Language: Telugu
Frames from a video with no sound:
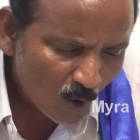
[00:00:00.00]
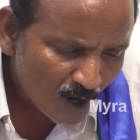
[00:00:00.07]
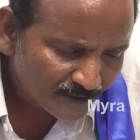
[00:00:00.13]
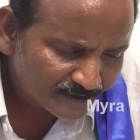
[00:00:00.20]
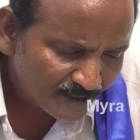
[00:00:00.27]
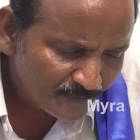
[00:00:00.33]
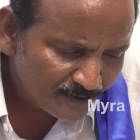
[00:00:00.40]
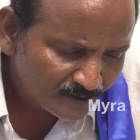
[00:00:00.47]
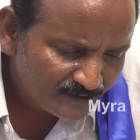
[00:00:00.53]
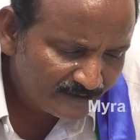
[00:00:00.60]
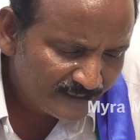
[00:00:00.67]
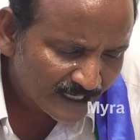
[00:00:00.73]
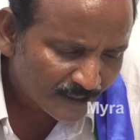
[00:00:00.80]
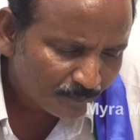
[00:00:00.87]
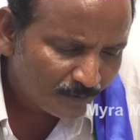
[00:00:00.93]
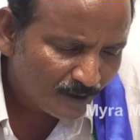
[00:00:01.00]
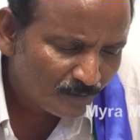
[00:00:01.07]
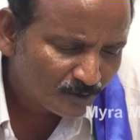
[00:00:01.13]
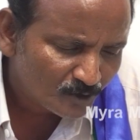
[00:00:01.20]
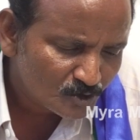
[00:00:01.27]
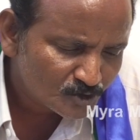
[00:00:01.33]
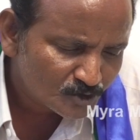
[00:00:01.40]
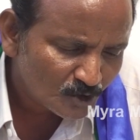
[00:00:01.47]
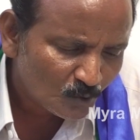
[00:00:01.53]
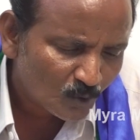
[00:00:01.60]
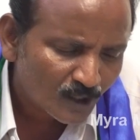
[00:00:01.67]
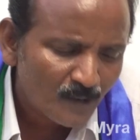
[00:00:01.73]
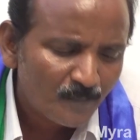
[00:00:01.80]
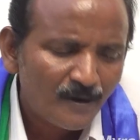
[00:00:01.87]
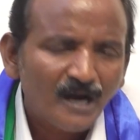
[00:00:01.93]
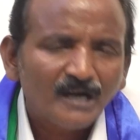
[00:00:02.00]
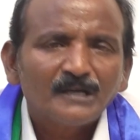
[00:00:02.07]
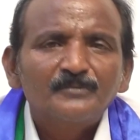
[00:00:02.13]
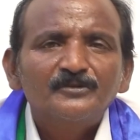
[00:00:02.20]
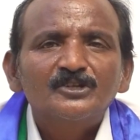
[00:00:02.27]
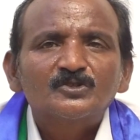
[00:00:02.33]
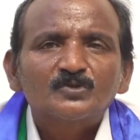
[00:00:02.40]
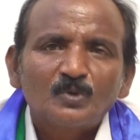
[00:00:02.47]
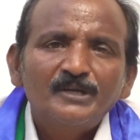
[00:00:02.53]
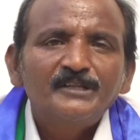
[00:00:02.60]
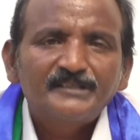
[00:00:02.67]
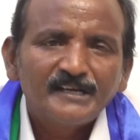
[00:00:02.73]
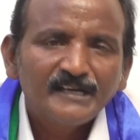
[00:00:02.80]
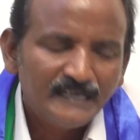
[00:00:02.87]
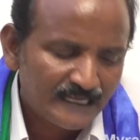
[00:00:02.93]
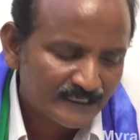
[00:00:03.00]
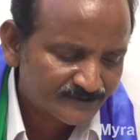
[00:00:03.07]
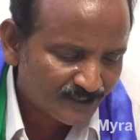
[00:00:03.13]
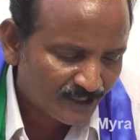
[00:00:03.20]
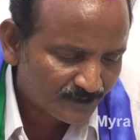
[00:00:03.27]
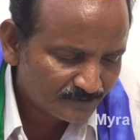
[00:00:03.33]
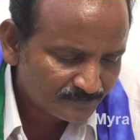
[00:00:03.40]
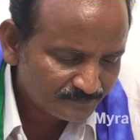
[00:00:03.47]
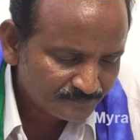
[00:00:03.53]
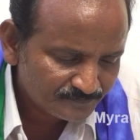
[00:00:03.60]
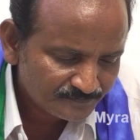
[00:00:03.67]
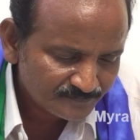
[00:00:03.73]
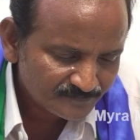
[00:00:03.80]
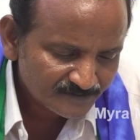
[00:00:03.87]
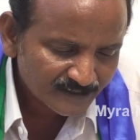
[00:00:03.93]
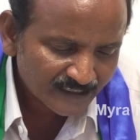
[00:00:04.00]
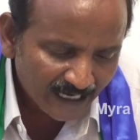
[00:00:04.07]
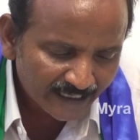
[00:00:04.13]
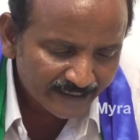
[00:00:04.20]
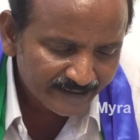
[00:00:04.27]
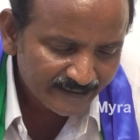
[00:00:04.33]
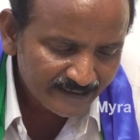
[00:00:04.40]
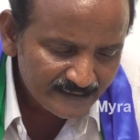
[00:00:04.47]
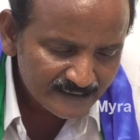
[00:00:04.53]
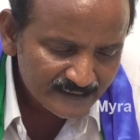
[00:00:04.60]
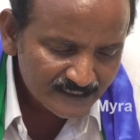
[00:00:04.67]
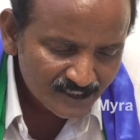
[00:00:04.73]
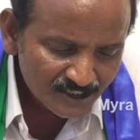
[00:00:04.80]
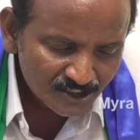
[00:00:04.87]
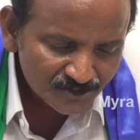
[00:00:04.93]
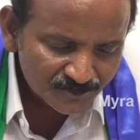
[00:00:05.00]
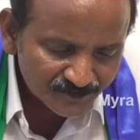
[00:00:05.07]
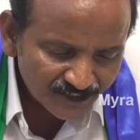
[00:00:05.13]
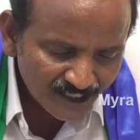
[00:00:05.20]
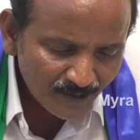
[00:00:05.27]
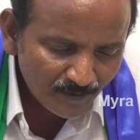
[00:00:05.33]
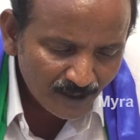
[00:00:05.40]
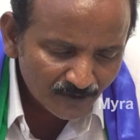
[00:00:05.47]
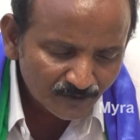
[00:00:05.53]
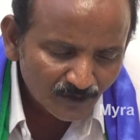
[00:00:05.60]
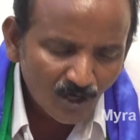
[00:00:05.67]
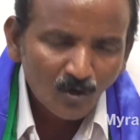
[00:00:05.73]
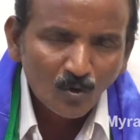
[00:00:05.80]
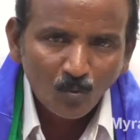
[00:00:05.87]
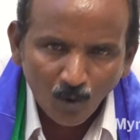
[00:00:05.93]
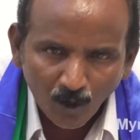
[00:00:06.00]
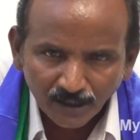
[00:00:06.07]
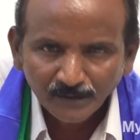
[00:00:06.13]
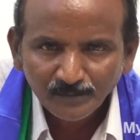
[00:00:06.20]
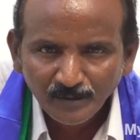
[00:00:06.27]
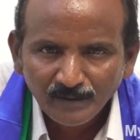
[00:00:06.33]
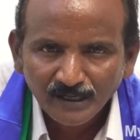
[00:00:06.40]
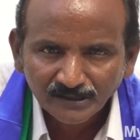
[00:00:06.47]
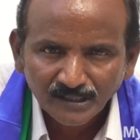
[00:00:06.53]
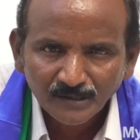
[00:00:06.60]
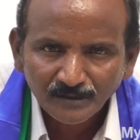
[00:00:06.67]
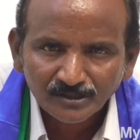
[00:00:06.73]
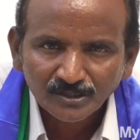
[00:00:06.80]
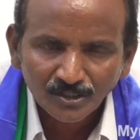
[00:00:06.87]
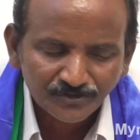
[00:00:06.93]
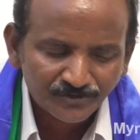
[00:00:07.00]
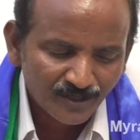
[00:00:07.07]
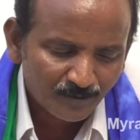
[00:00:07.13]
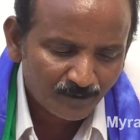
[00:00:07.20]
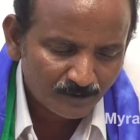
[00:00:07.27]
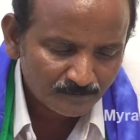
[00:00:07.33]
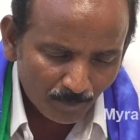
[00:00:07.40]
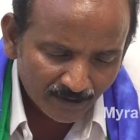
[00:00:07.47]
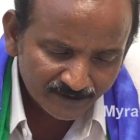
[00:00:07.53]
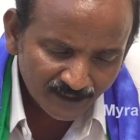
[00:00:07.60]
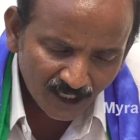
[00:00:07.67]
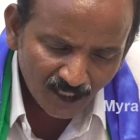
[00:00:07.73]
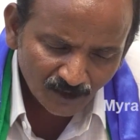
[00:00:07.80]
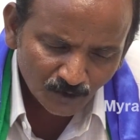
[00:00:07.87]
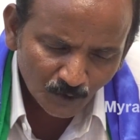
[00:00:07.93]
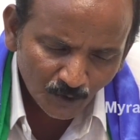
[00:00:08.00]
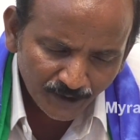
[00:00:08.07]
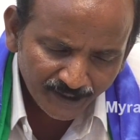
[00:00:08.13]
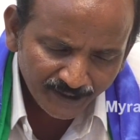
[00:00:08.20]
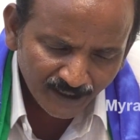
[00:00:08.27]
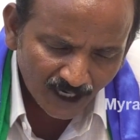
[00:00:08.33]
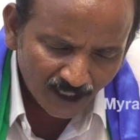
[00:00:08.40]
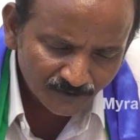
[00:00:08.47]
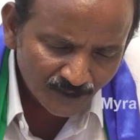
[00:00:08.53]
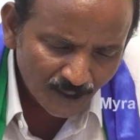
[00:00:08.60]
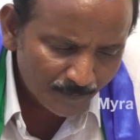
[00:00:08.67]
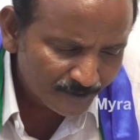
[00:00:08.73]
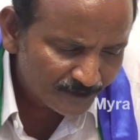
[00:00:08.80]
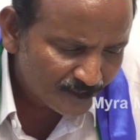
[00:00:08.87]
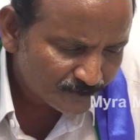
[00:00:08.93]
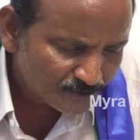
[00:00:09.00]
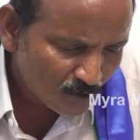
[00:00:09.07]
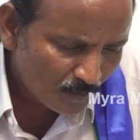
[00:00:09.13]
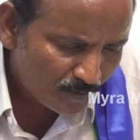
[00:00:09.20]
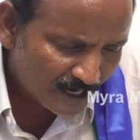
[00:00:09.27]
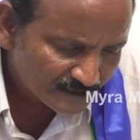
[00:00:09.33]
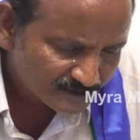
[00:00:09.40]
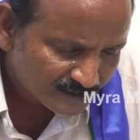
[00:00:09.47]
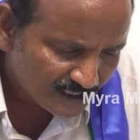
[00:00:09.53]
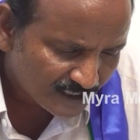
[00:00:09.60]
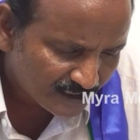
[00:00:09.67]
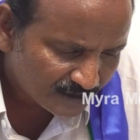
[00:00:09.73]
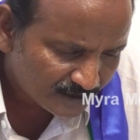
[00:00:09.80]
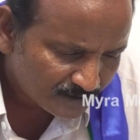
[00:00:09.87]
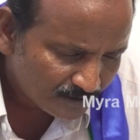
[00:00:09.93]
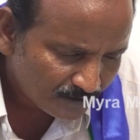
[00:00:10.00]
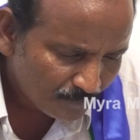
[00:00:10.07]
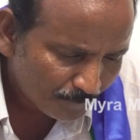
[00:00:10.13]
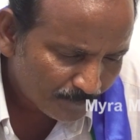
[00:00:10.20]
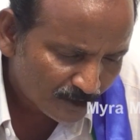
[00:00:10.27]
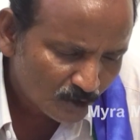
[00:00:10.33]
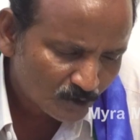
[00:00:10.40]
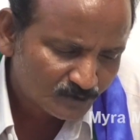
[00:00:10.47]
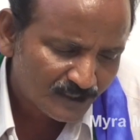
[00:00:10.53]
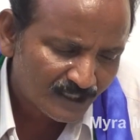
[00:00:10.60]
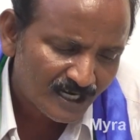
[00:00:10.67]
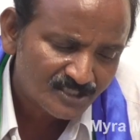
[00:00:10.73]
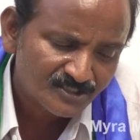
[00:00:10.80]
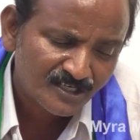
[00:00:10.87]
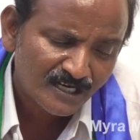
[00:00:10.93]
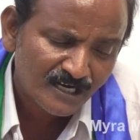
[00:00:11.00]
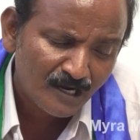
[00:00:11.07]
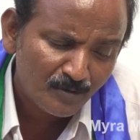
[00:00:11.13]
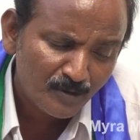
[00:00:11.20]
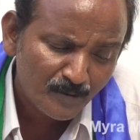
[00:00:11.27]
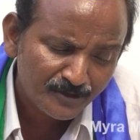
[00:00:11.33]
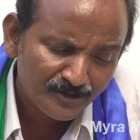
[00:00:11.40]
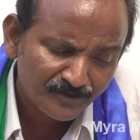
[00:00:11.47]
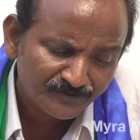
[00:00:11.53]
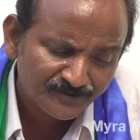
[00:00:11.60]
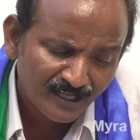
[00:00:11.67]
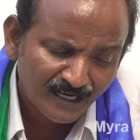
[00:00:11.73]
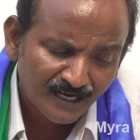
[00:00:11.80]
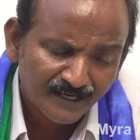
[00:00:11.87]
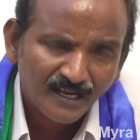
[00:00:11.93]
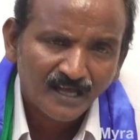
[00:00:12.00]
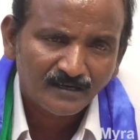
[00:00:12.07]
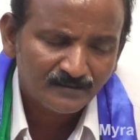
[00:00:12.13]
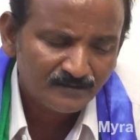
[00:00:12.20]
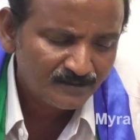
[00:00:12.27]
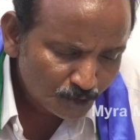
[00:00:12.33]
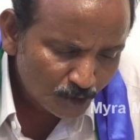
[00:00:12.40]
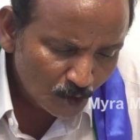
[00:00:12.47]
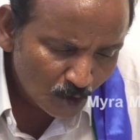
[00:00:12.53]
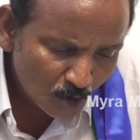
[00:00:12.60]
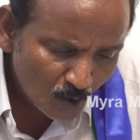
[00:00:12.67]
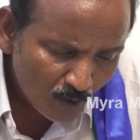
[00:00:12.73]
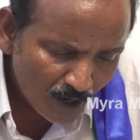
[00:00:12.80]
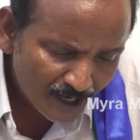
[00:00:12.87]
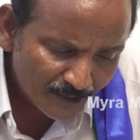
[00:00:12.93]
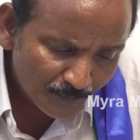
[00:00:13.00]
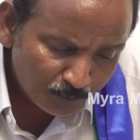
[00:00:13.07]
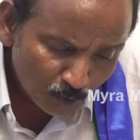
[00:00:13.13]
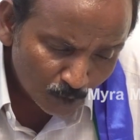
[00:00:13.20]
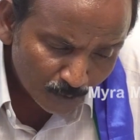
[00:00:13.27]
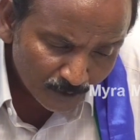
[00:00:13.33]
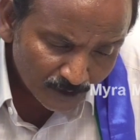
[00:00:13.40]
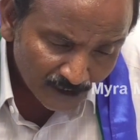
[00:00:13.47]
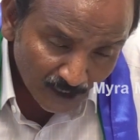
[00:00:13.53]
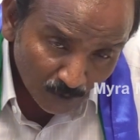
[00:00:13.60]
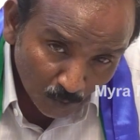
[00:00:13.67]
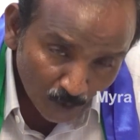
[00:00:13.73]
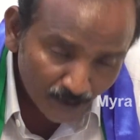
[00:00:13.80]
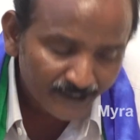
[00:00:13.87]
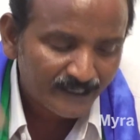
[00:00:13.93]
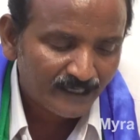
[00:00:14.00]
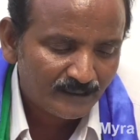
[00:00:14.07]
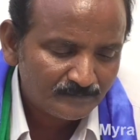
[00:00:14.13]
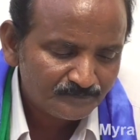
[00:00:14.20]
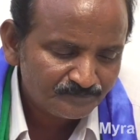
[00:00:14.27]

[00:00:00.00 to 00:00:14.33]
ఓటమి గర్భం నుంచి గుణపాఠం తీసుకొని తిరిగి లేస్తారు కానీ సీమాంధ్రులకు ఓటమి మాత్రమే తెలిసేమో మదరాసు నుండి ఆంధ్రప్రదేశ్ను భాషా ప్రయుక్త రాష్ట్రంగా విభజించాలన్న తెలుగువారి పూర్వీకుల కోరిక